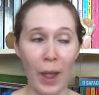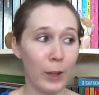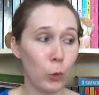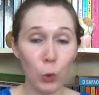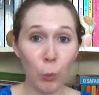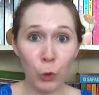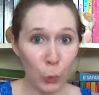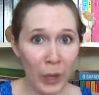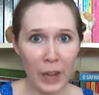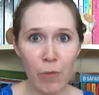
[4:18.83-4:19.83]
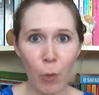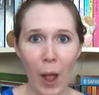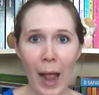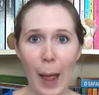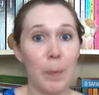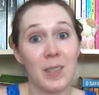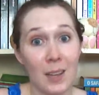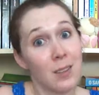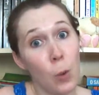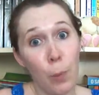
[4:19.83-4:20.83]
É tudo muito crível, apesar
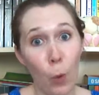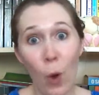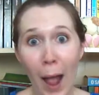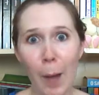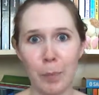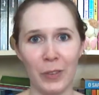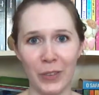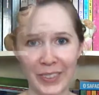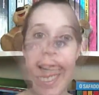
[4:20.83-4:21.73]
de ser um pouco rápido.